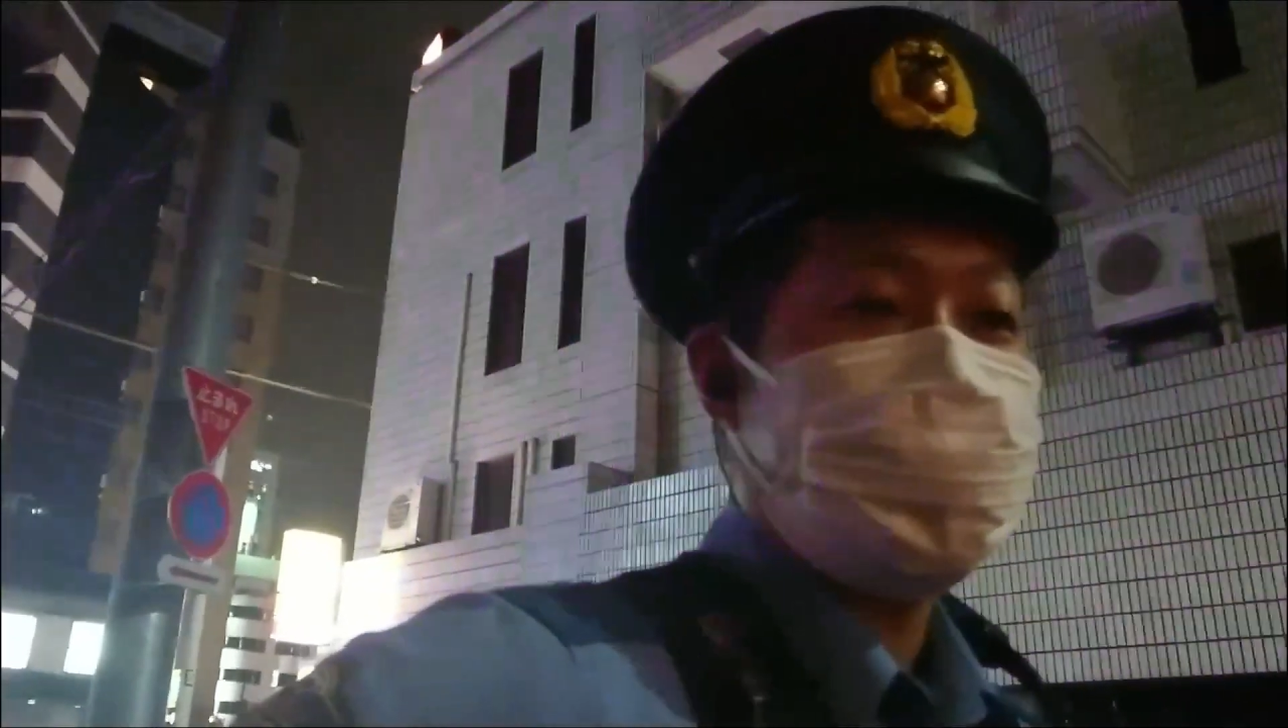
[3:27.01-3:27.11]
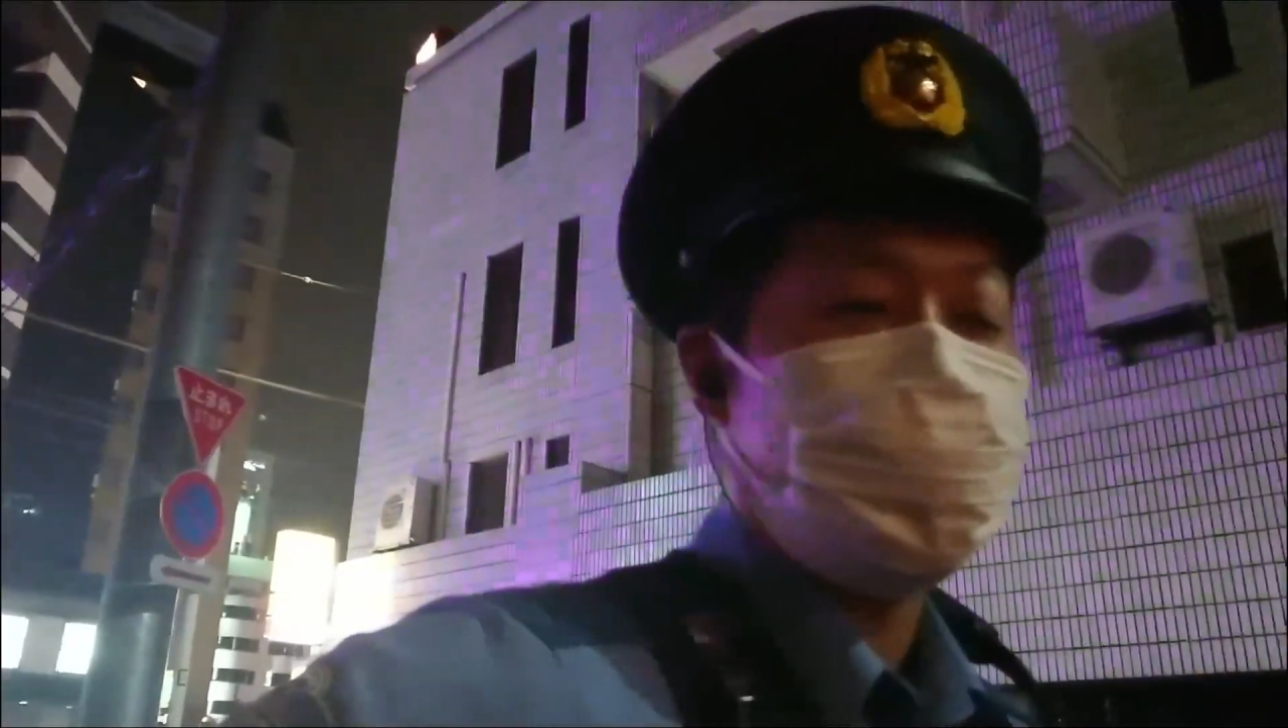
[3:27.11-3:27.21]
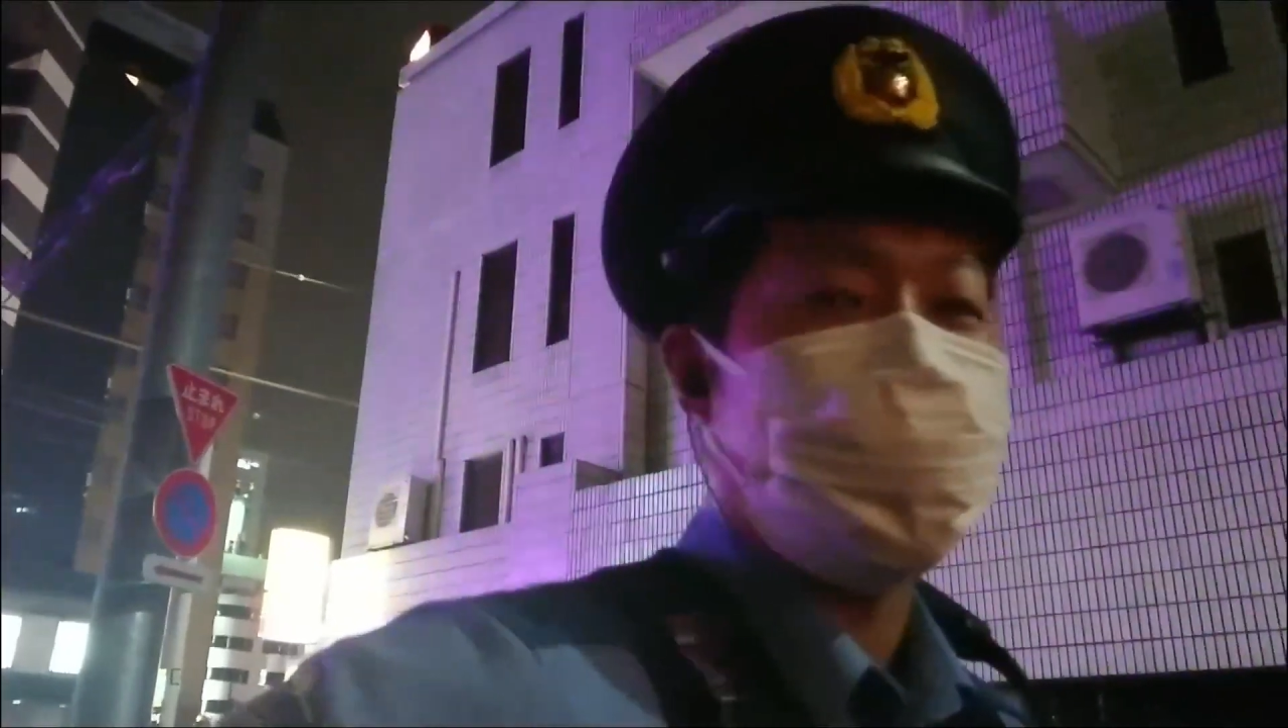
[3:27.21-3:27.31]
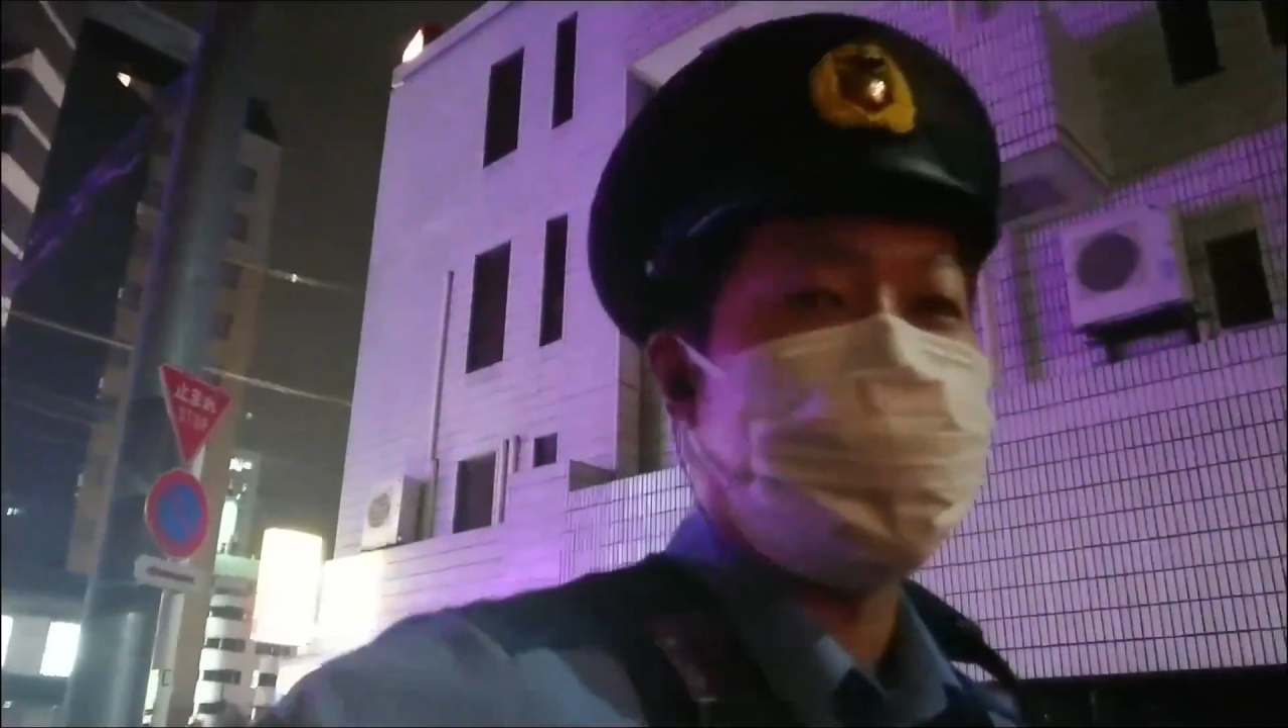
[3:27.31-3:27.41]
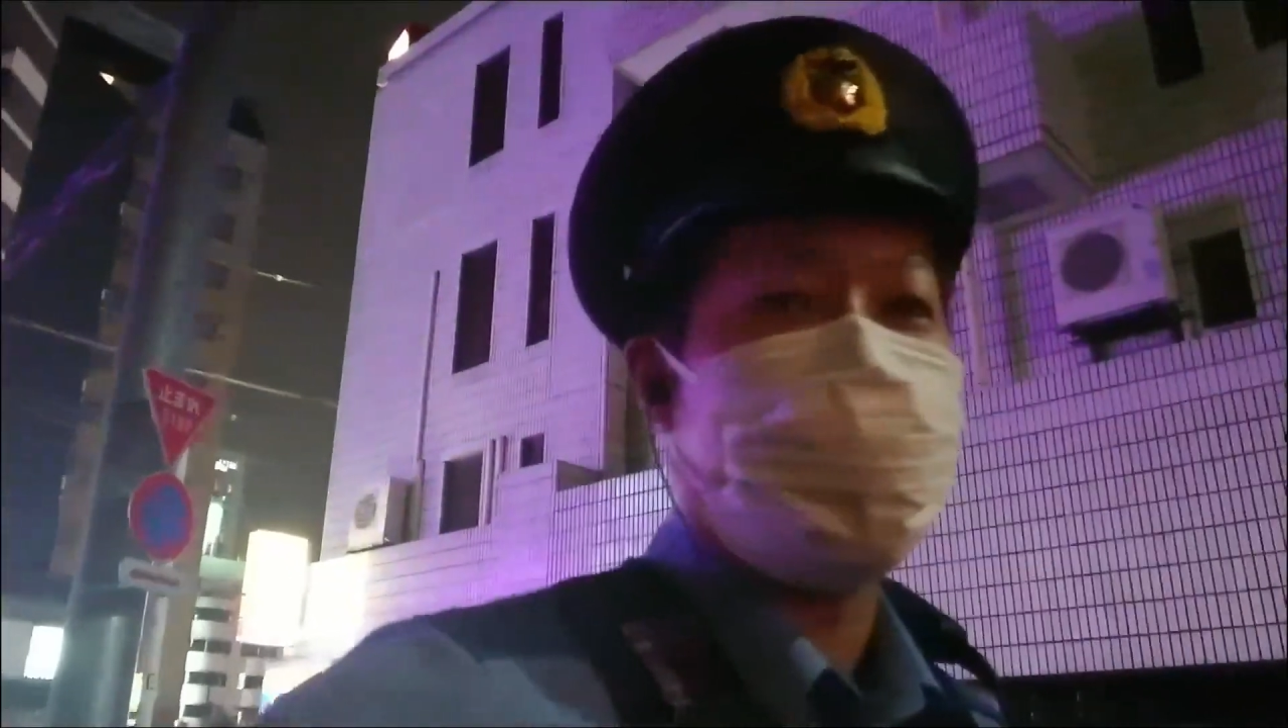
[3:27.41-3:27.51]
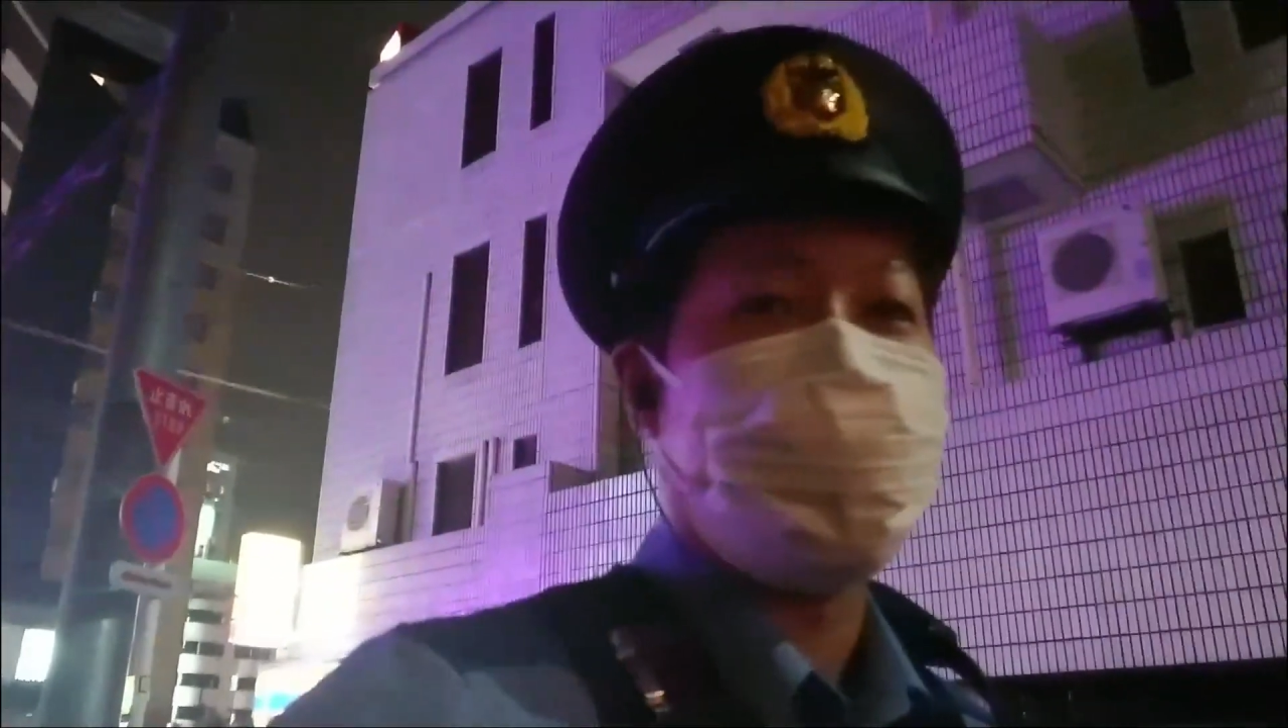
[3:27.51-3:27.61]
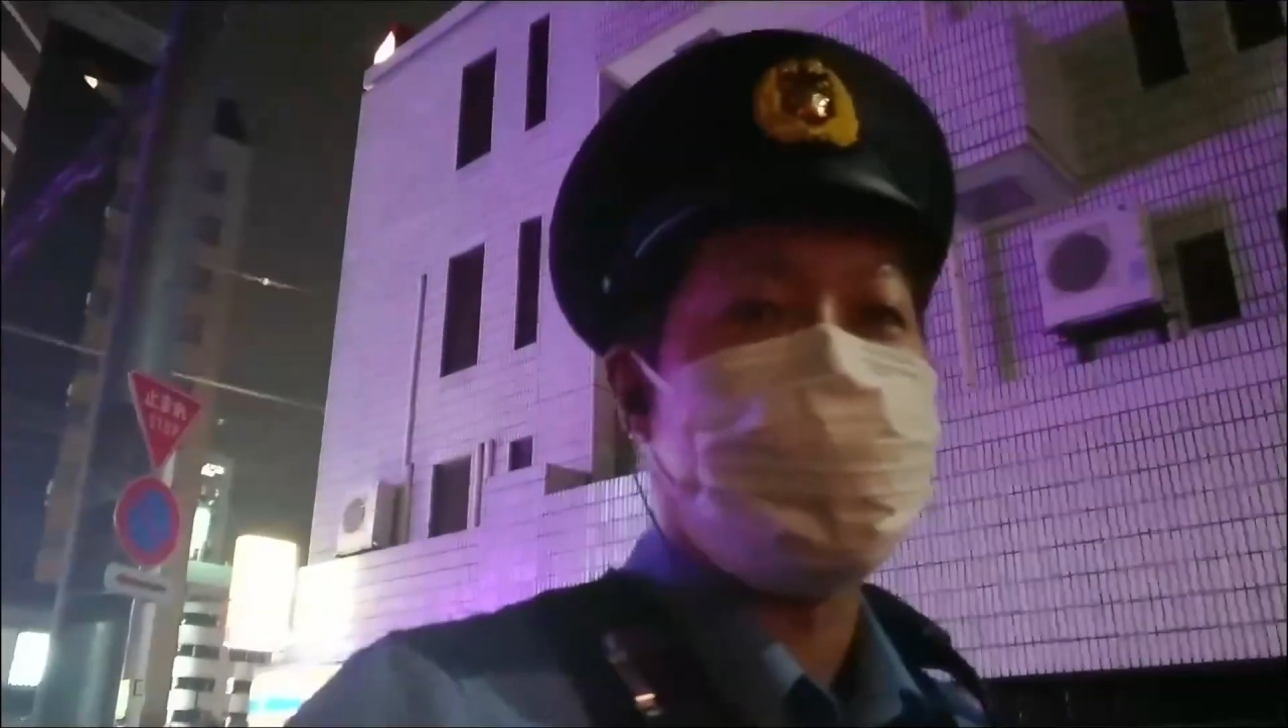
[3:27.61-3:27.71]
だって弁護